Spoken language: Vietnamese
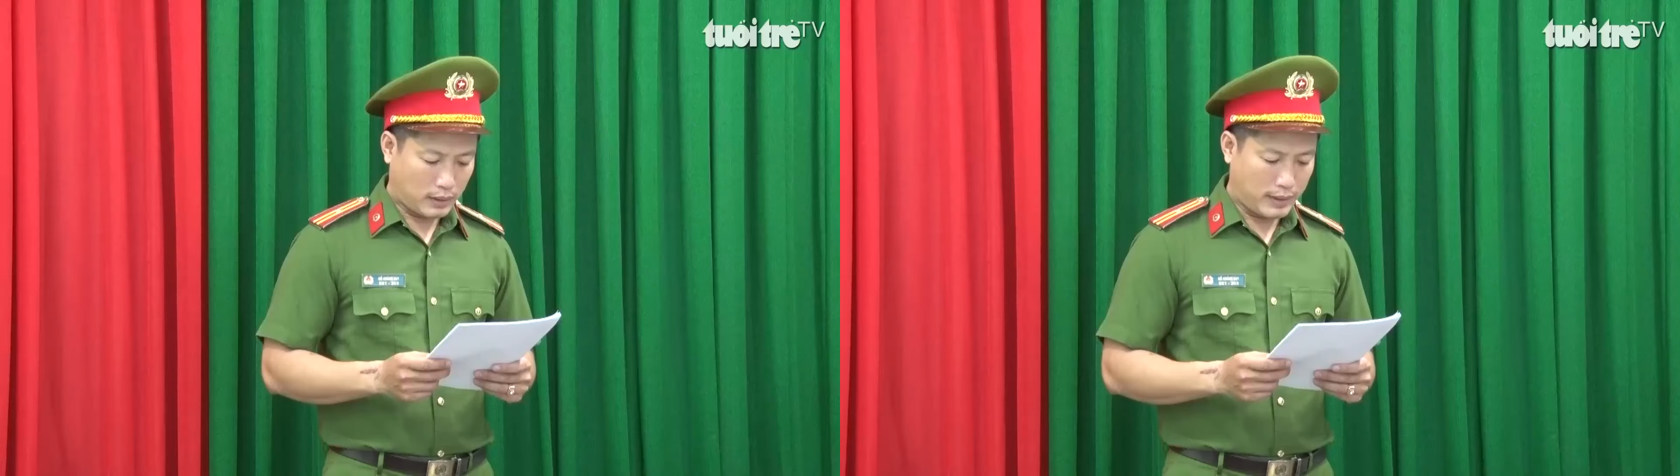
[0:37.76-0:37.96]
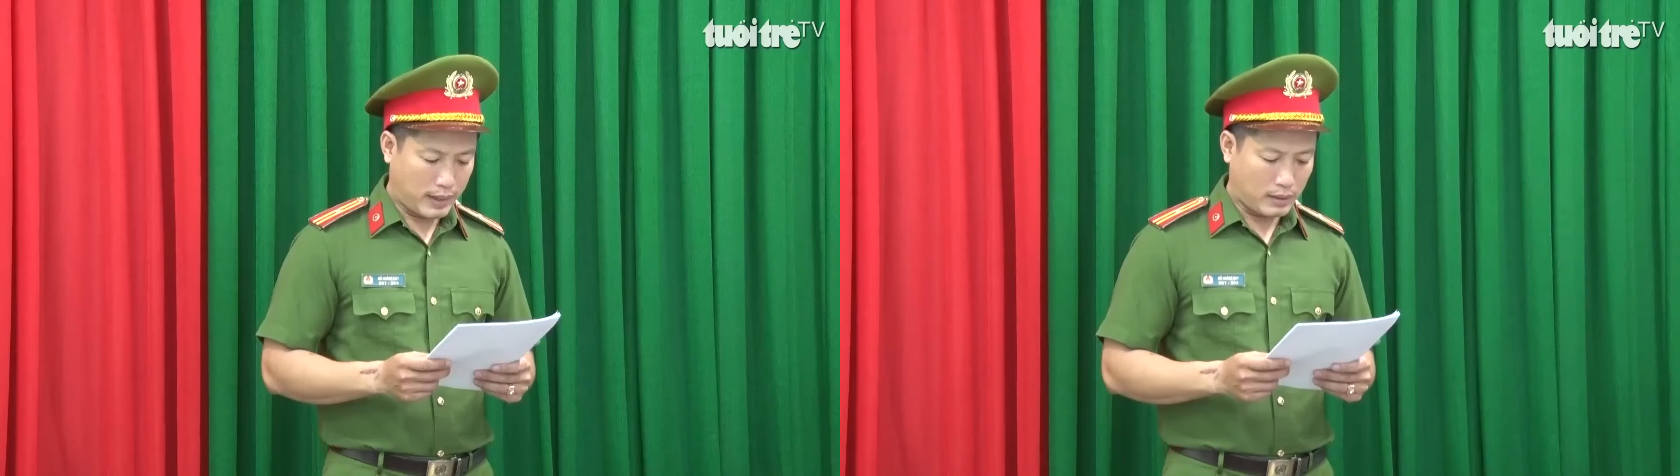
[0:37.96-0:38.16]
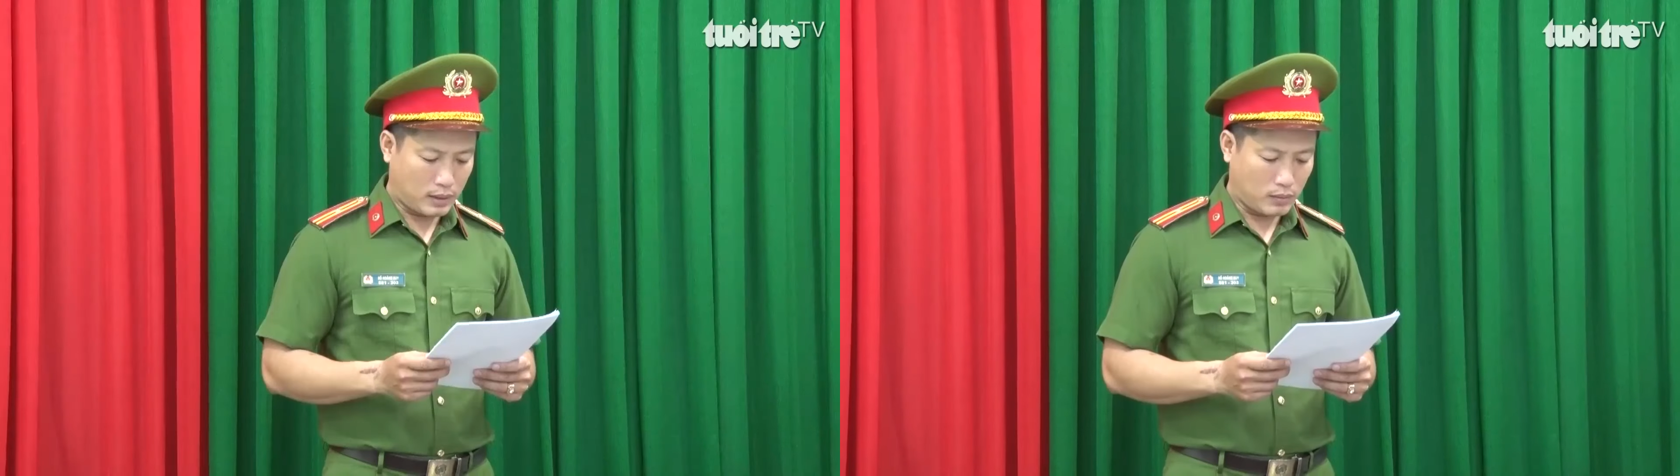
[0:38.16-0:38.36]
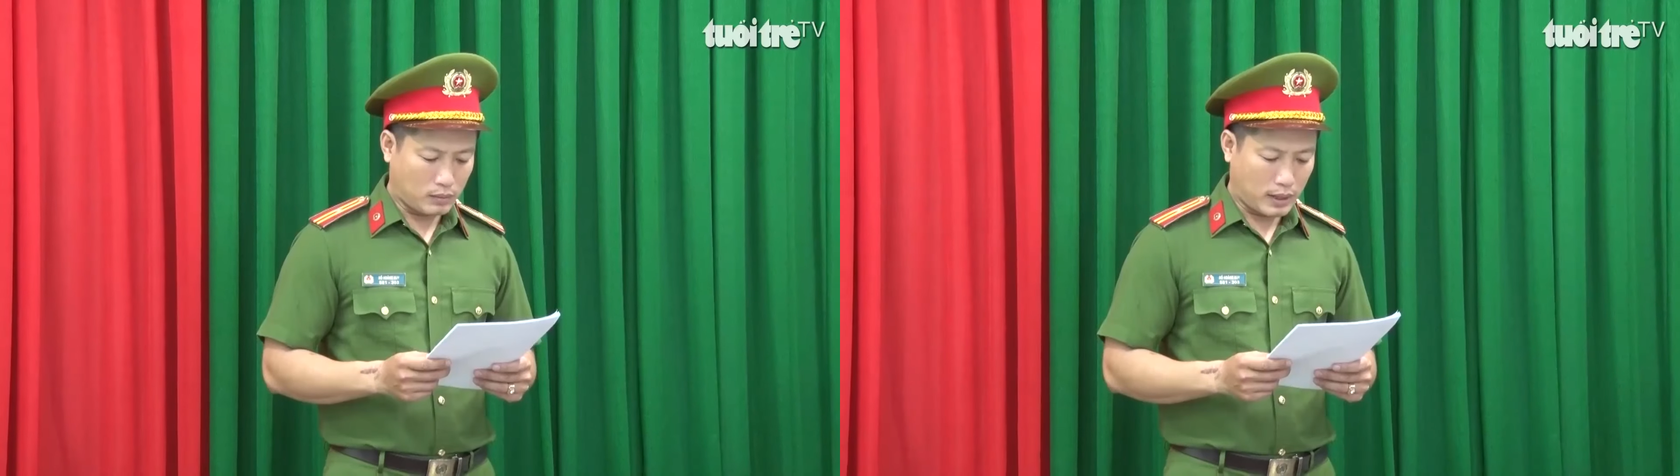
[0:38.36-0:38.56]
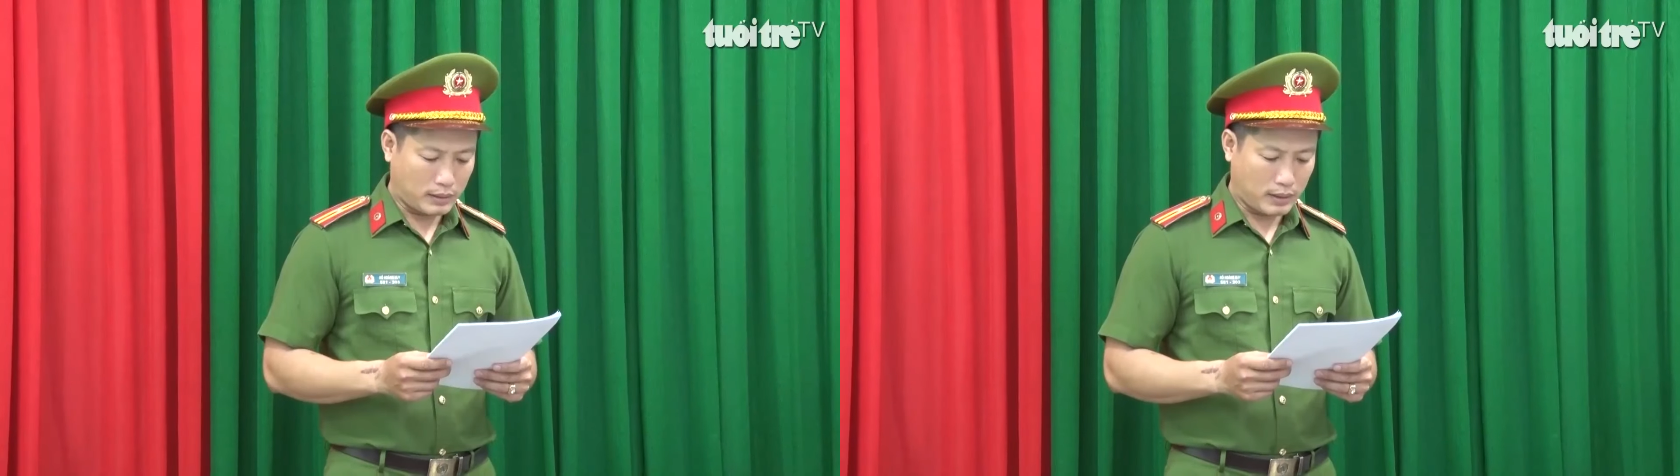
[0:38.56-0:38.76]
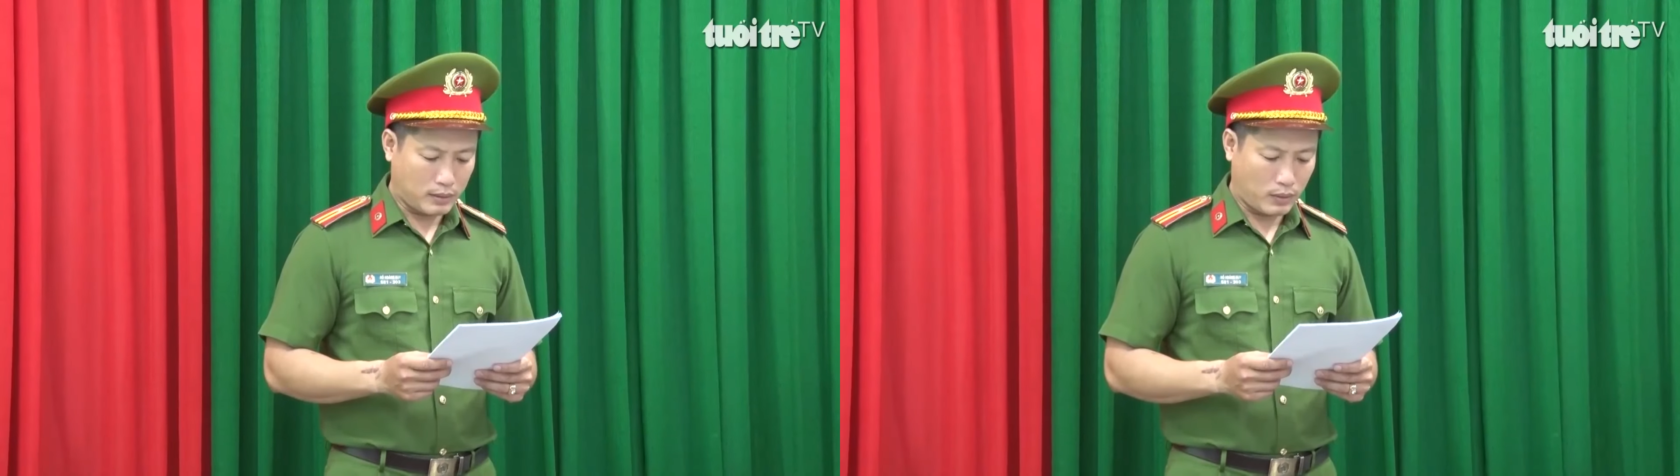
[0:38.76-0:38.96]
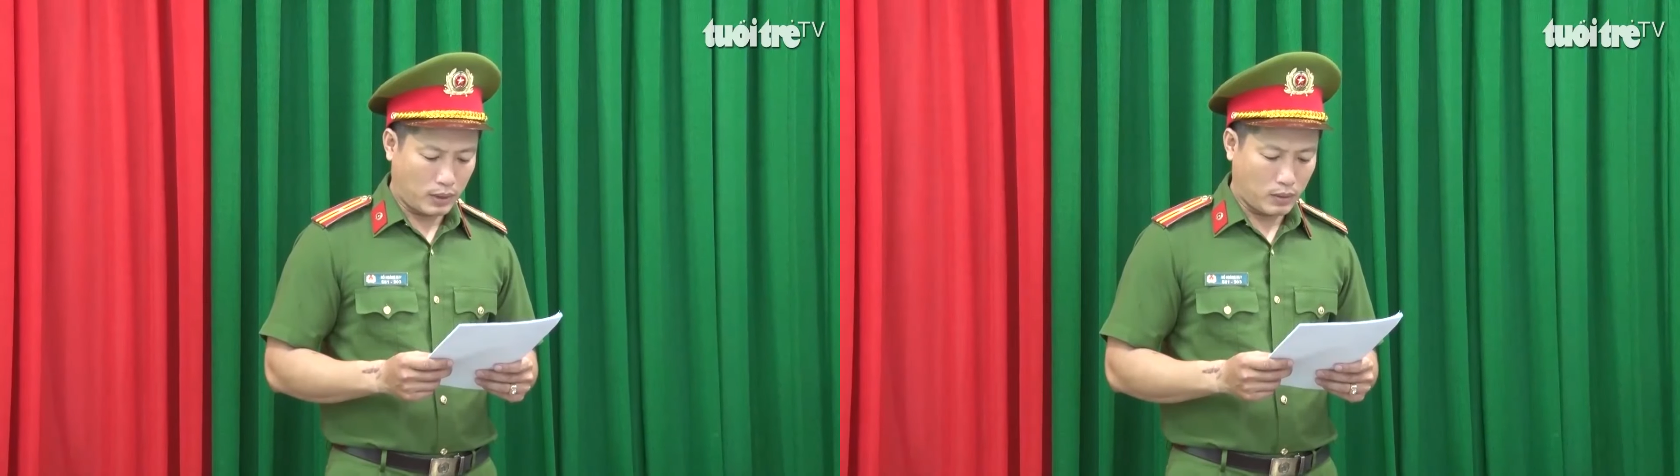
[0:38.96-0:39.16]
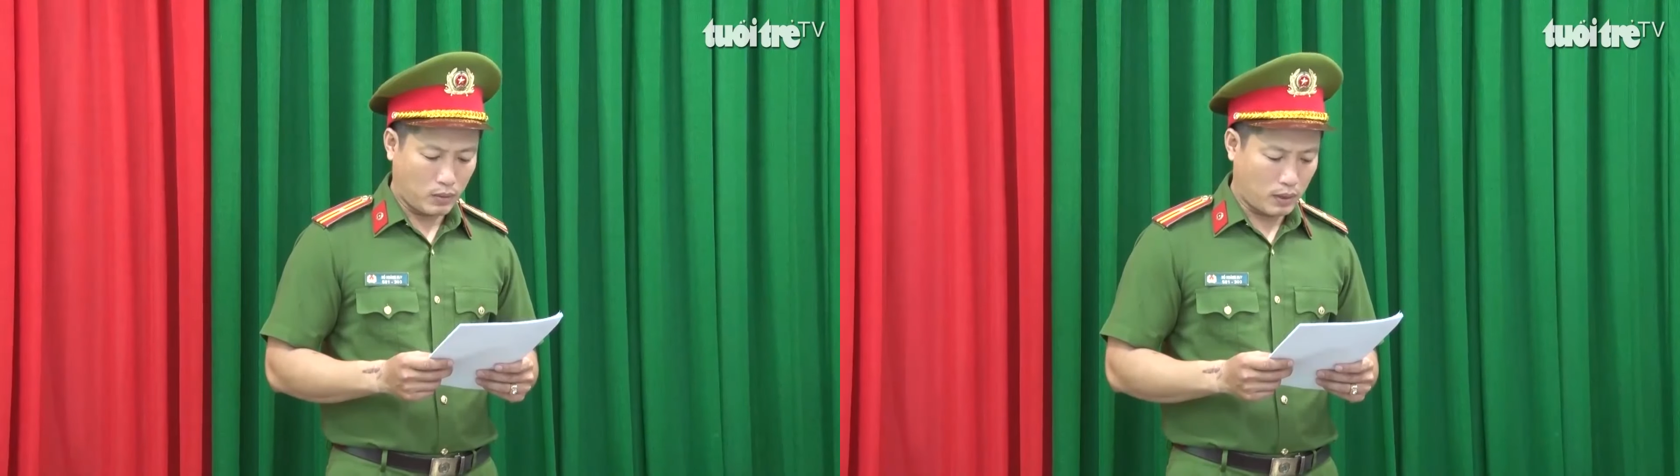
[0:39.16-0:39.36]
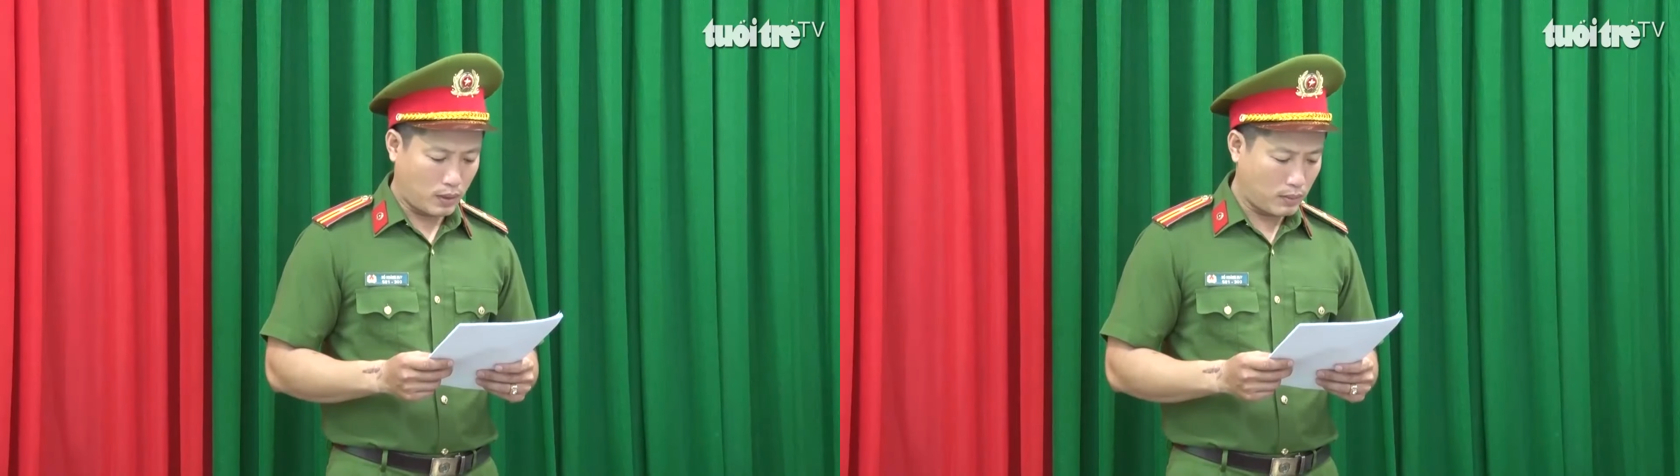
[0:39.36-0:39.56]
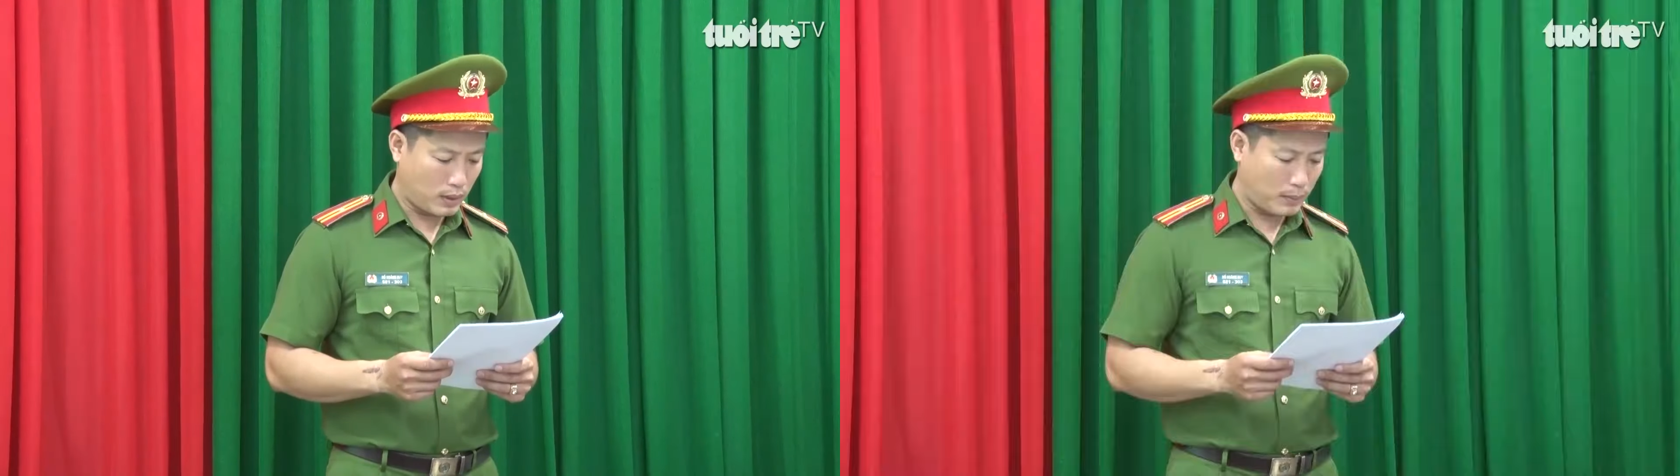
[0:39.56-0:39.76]
tượng không đủ điều kiện cấp giấy
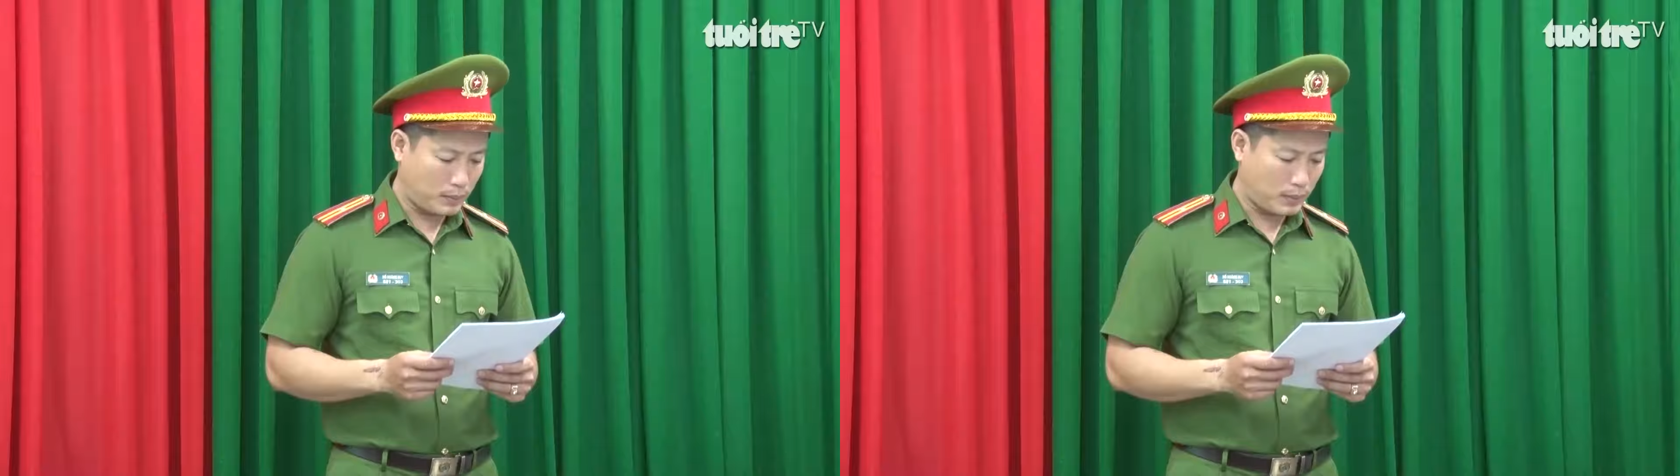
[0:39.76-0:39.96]
chứng nhận quyền